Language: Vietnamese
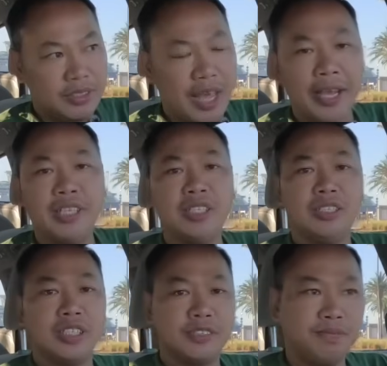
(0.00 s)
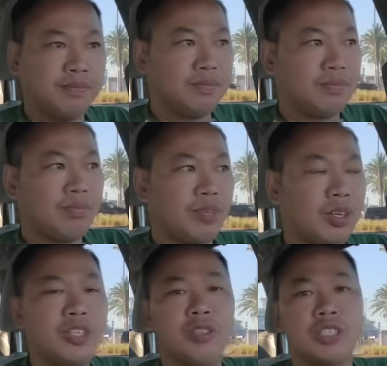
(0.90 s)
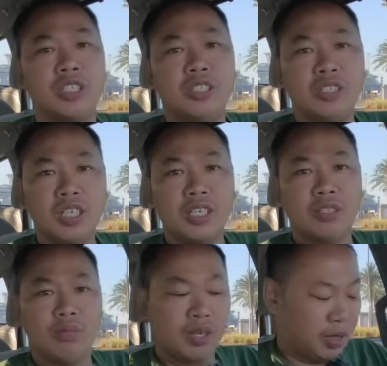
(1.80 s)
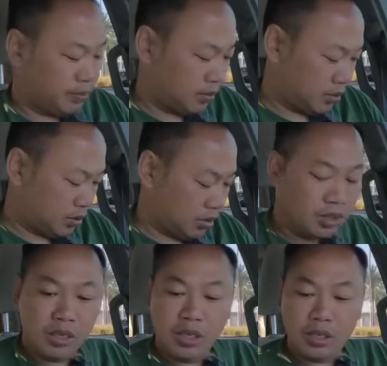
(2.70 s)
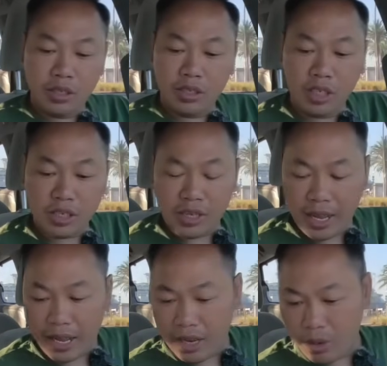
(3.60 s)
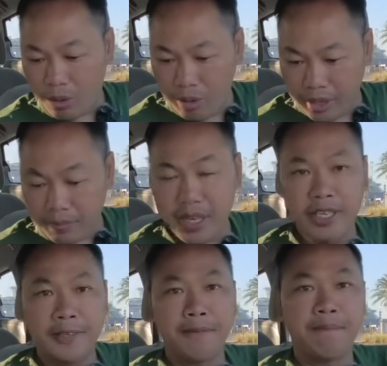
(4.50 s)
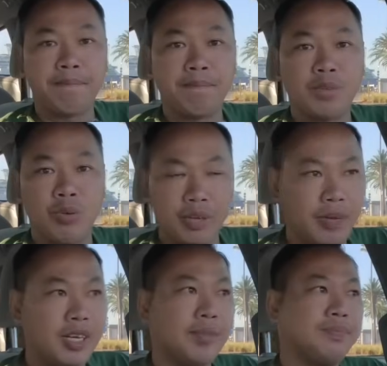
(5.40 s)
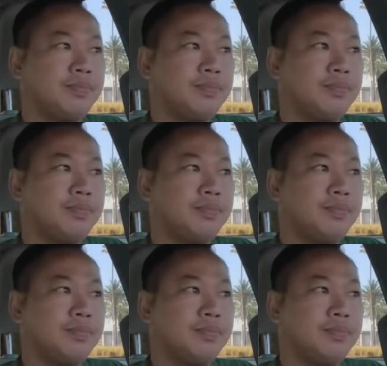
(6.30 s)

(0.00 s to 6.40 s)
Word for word: giải thích được Có nhiều sự nó rất là trùng hợp Nó rất là huyền bí huyền bí lắm